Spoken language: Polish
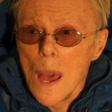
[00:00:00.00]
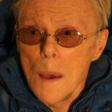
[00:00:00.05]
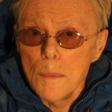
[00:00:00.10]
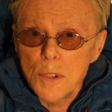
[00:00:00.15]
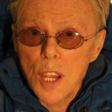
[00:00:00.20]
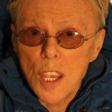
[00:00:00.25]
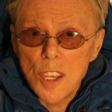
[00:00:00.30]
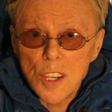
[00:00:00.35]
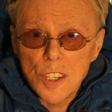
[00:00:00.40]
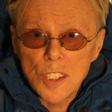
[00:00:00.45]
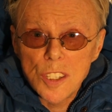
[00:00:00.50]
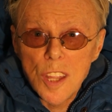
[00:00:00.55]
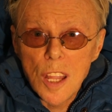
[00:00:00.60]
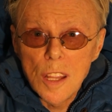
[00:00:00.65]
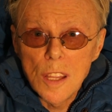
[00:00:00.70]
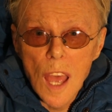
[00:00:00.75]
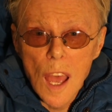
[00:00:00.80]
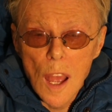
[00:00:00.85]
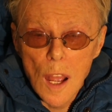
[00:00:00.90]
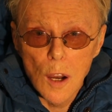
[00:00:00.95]
Przecież
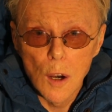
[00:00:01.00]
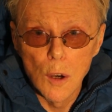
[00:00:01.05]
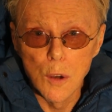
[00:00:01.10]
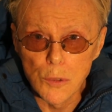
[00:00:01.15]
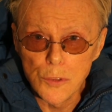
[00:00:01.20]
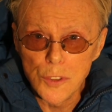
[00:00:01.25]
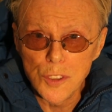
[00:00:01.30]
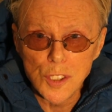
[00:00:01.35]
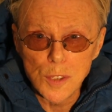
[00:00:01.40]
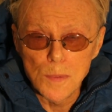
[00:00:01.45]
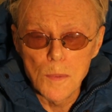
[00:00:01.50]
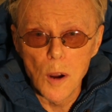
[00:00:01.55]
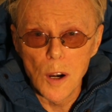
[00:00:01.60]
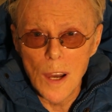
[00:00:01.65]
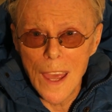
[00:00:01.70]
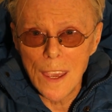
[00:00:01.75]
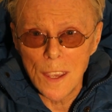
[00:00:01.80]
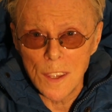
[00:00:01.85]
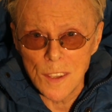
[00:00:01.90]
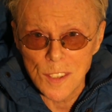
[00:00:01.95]
ten lud
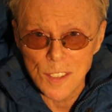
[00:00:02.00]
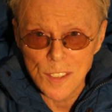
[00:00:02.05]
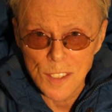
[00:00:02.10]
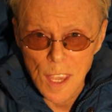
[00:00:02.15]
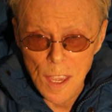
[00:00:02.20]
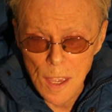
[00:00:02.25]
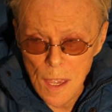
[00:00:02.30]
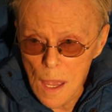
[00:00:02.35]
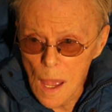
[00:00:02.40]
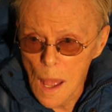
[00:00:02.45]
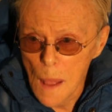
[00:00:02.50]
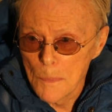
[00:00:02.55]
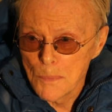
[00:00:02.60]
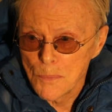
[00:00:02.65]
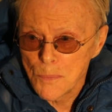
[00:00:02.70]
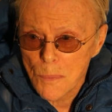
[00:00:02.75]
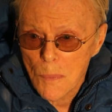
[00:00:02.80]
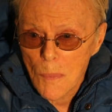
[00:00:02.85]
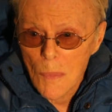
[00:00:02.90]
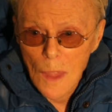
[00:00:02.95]
smoleński,
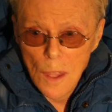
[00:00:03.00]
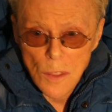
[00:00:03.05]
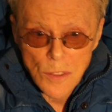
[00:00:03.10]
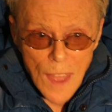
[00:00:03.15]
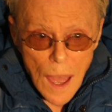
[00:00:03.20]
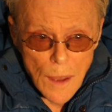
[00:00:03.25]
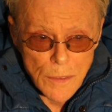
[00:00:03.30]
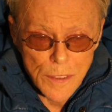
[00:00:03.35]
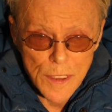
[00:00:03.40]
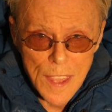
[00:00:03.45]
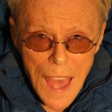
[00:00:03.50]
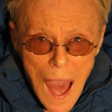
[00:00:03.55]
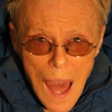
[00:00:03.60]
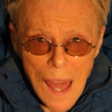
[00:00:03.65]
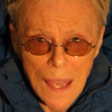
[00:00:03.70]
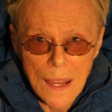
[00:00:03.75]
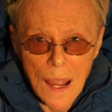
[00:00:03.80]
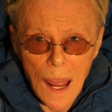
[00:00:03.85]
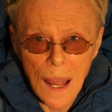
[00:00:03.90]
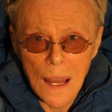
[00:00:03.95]
ta
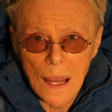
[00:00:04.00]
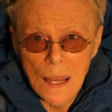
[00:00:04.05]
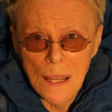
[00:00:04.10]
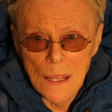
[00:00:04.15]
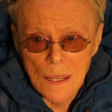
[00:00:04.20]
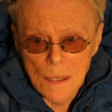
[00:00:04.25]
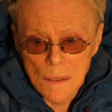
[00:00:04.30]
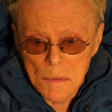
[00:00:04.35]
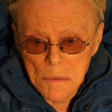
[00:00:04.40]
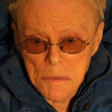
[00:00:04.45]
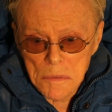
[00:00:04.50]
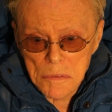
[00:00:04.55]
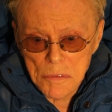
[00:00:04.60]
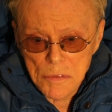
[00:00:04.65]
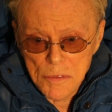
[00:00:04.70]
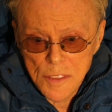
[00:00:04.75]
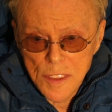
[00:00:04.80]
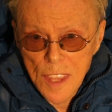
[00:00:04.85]
wiara w